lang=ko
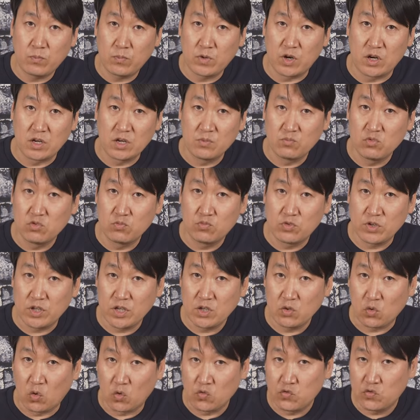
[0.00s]
거는
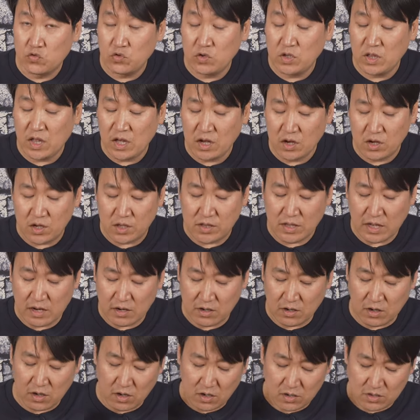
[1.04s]
부분이 노출이 되어
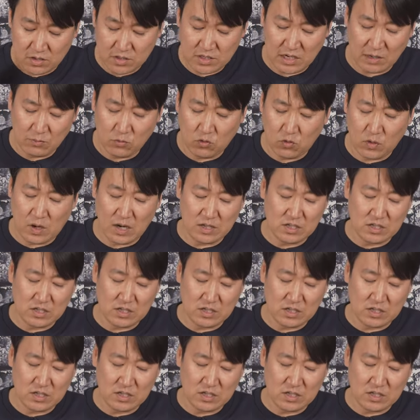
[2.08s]
있다는 것 참고로